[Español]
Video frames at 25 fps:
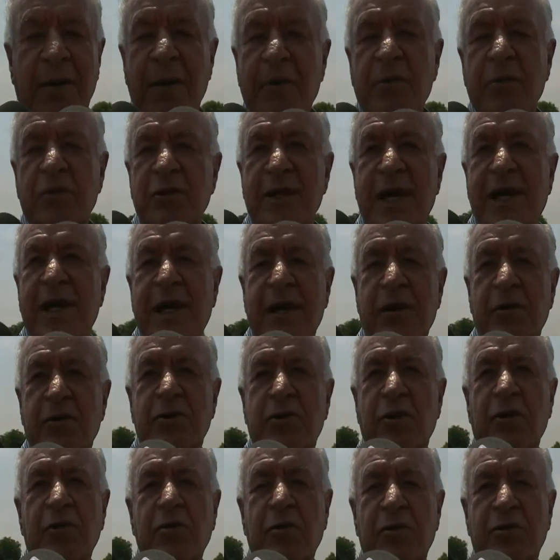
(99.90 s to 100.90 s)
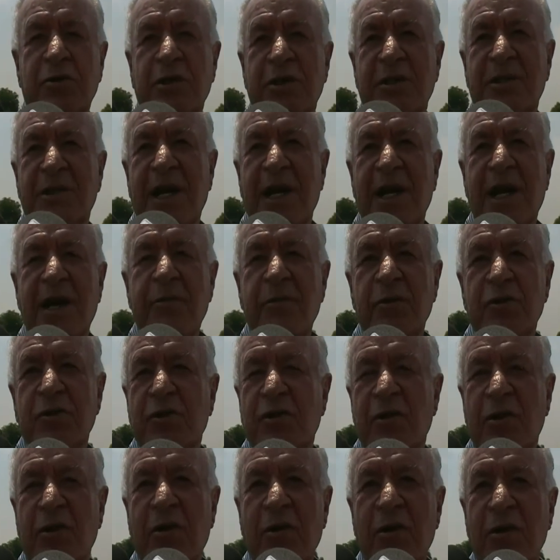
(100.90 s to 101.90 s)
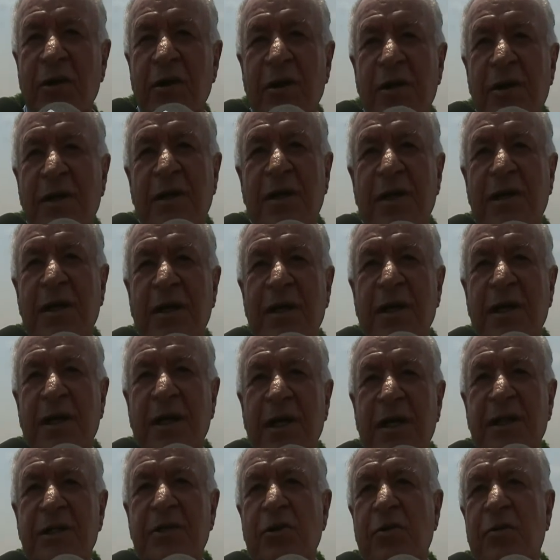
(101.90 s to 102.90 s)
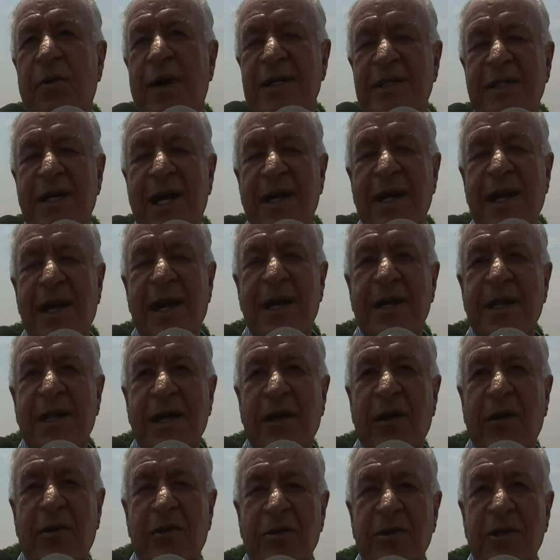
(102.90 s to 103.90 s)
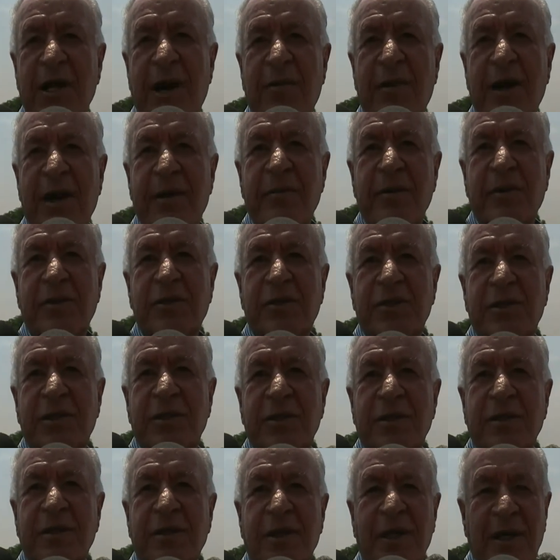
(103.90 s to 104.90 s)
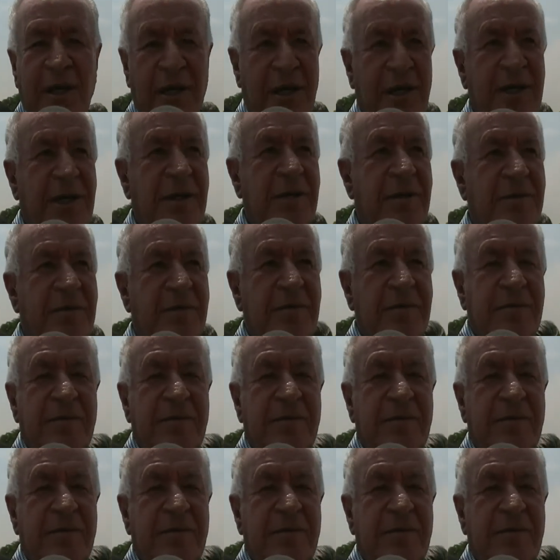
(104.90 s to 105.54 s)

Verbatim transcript: sabemos nada nosotros si seguimos o no. Eso más adelante lo sabremos. ¿eh?